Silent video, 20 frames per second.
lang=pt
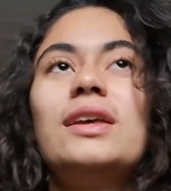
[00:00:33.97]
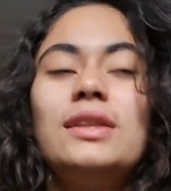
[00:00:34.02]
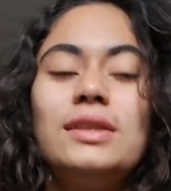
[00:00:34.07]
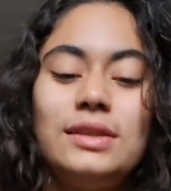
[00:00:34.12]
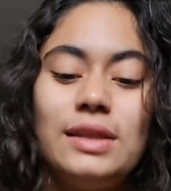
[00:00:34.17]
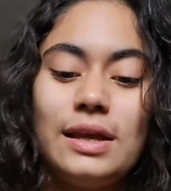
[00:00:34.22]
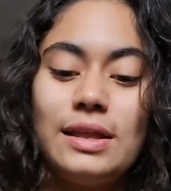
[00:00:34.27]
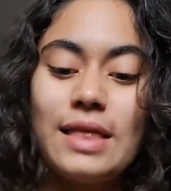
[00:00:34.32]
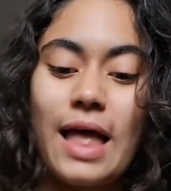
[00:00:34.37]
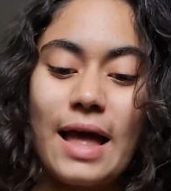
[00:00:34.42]

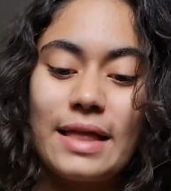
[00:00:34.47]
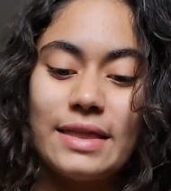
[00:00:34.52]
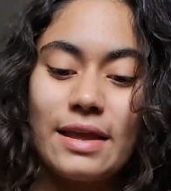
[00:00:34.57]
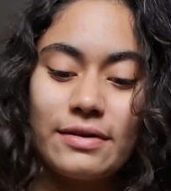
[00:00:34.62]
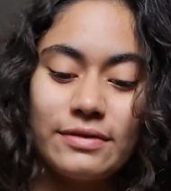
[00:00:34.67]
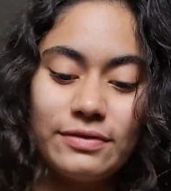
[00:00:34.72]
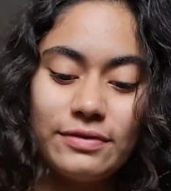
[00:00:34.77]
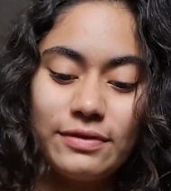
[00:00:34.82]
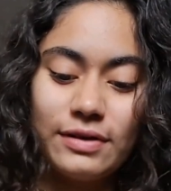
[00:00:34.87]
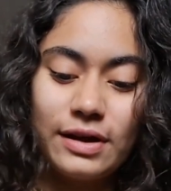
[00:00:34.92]
Tem
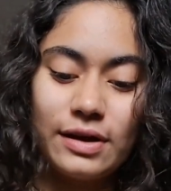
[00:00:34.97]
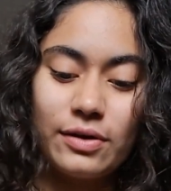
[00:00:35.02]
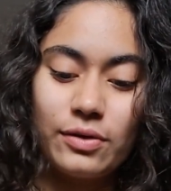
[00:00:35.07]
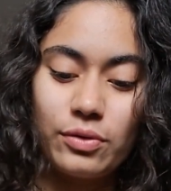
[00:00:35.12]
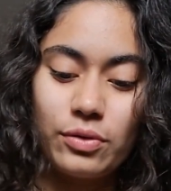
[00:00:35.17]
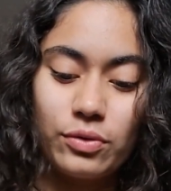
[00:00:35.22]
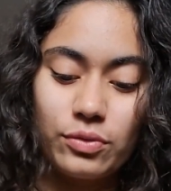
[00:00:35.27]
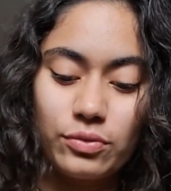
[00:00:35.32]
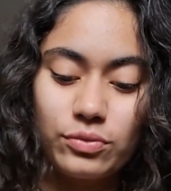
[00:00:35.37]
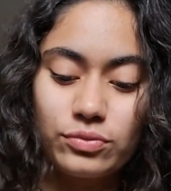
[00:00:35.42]
nada a ver
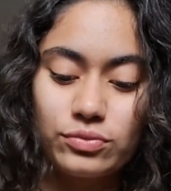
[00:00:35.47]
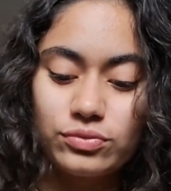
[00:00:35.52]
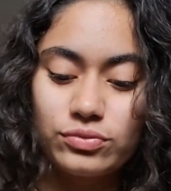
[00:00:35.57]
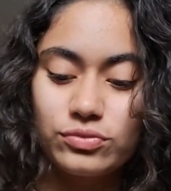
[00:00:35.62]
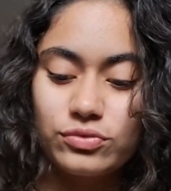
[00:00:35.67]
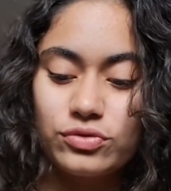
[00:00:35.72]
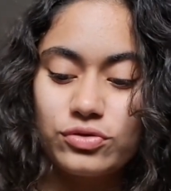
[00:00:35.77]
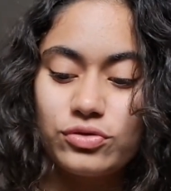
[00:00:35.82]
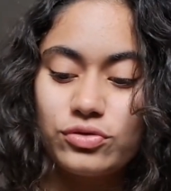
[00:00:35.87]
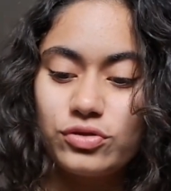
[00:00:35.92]
com
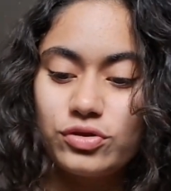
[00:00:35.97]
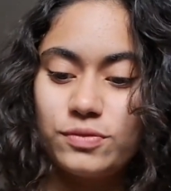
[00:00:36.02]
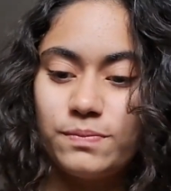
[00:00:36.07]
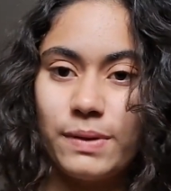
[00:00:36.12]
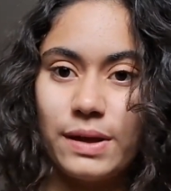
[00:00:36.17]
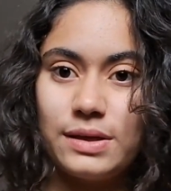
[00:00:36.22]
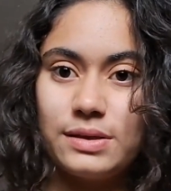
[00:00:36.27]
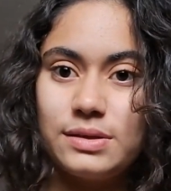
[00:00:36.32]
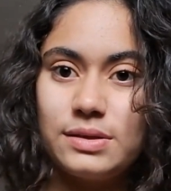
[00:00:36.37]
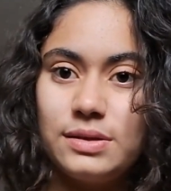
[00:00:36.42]

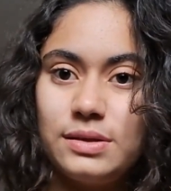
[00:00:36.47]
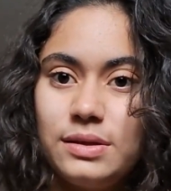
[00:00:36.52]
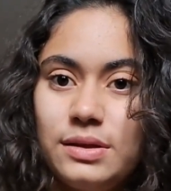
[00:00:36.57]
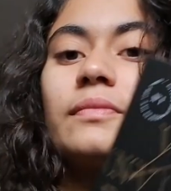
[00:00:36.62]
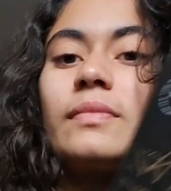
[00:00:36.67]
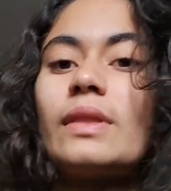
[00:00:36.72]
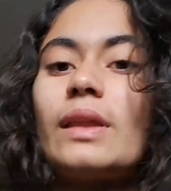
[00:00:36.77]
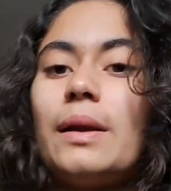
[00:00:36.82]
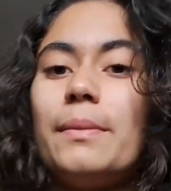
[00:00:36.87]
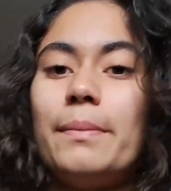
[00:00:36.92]

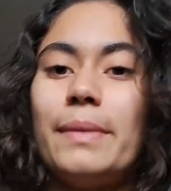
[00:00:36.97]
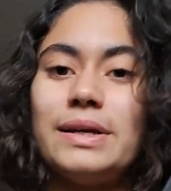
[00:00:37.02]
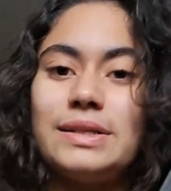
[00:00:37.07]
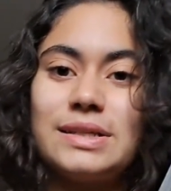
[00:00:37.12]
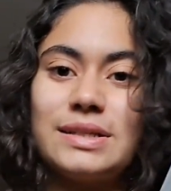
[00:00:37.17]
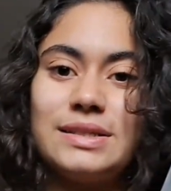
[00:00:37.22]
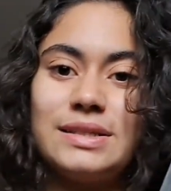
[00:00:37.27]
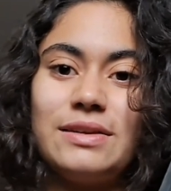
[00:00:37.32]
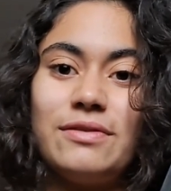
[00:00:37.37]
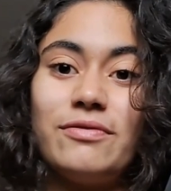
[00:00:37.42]
suspense,
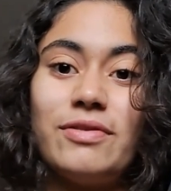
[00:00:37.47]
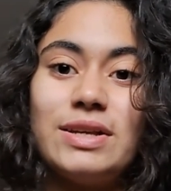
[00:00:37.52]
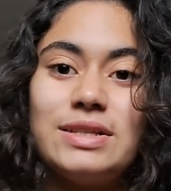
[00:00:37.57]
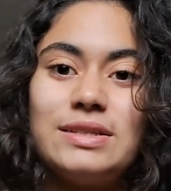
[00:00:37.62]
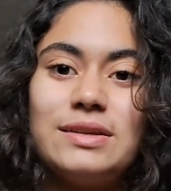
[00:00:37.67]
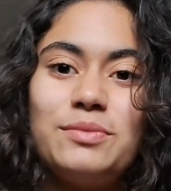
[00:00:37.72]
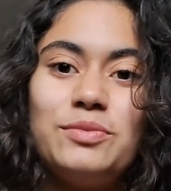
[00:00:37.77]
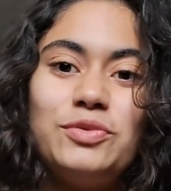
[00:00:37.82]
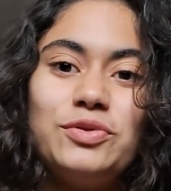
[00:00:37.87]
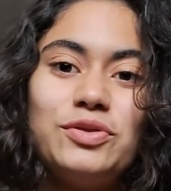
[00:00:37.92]
mas assim,
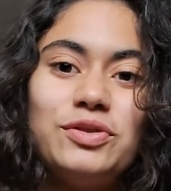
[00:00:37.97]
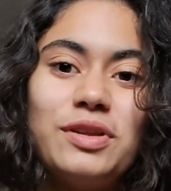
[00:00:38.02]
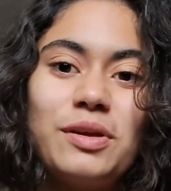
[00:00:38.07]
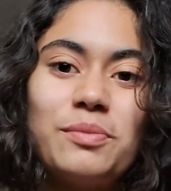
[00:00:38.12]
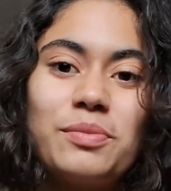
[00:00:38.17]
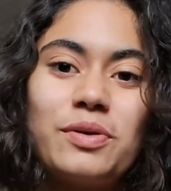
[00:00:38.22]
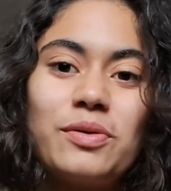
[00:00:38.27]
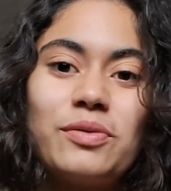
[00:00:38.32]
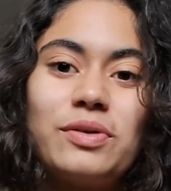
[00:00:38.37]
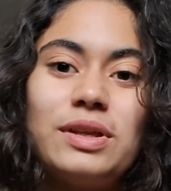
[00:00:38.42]
fazia muito
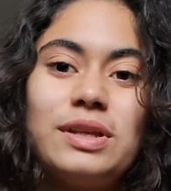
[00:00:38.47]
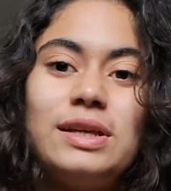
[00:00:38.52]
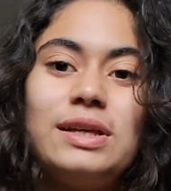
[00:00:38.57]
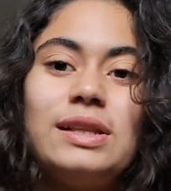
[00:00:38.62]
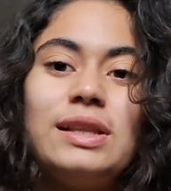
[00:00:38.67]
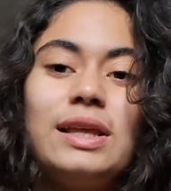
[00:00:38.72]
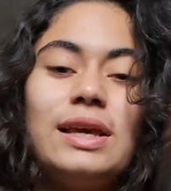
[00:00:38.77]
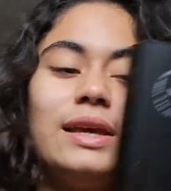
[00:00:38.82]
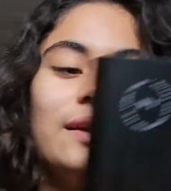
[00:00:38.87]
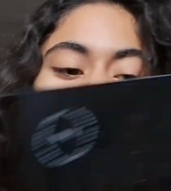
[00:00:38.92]
tempo que eu
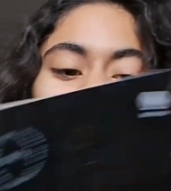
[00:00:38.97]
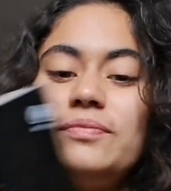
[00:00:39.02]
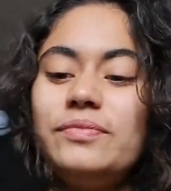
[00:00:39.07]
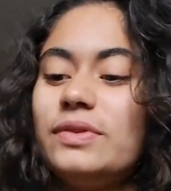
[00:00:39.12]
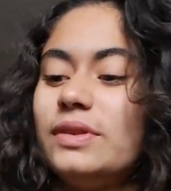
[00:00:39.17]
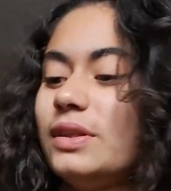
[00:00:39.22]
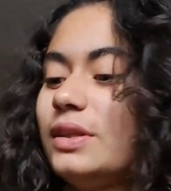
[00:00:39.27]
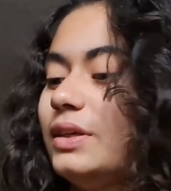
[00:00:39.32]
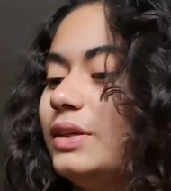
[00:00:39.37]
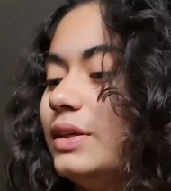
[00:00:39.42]
queria ler
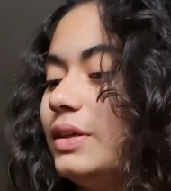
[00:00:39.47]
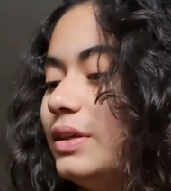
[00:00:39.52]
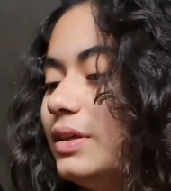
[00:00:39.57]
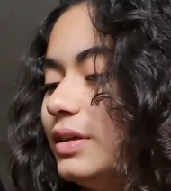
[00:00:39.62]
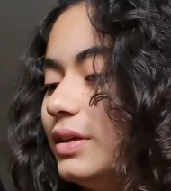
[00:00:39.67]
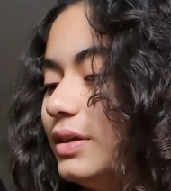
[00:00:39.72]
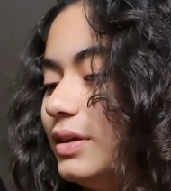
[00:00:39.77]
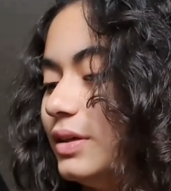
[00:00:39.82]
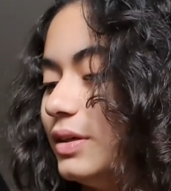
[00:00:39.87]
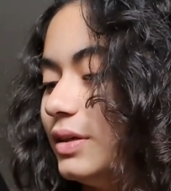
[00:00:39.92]

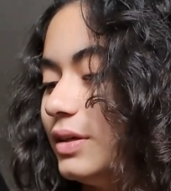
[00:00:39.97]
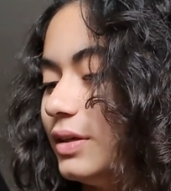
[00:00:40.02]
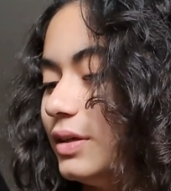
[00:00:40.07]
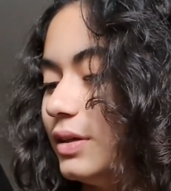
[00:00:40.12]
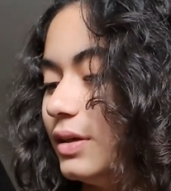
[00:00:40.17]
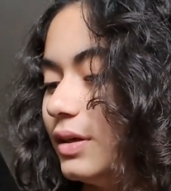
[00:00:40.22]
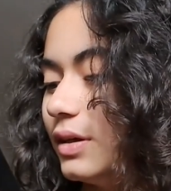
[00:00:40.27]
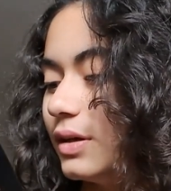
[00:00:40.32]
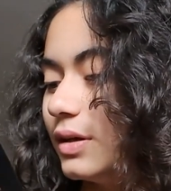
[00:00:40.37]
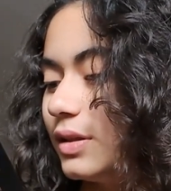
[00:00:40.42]

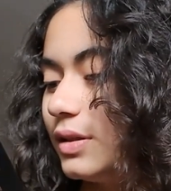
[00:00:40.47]
e...